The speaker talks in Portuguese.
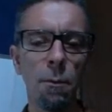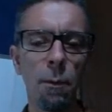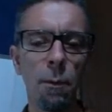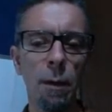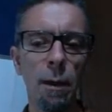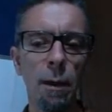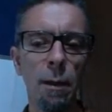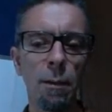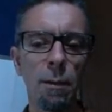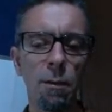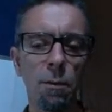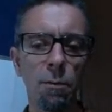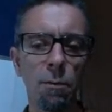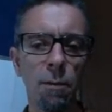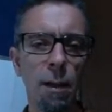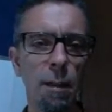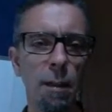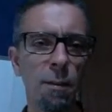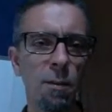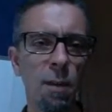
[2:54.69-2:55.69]
é? São
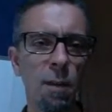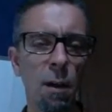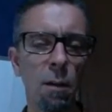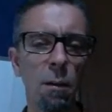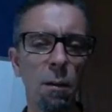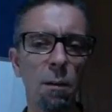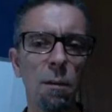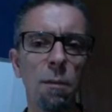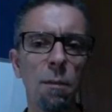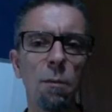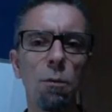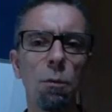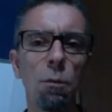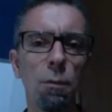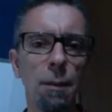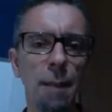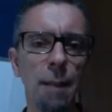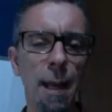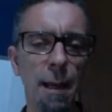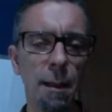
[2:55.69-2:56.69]
várias aulas com
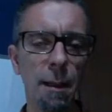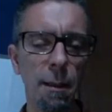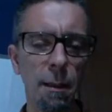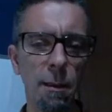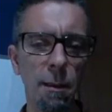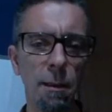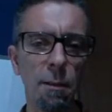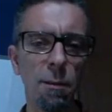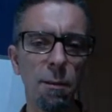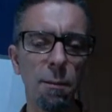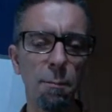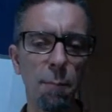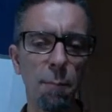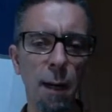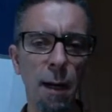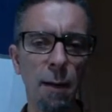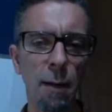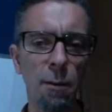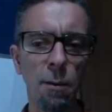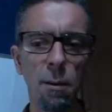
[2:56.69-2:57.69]
técnicas e
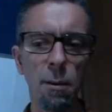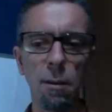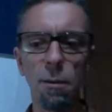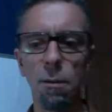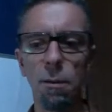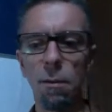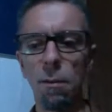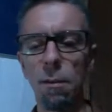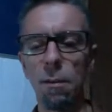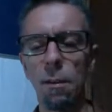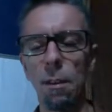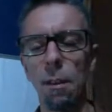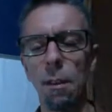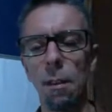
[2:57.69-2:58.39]
práticas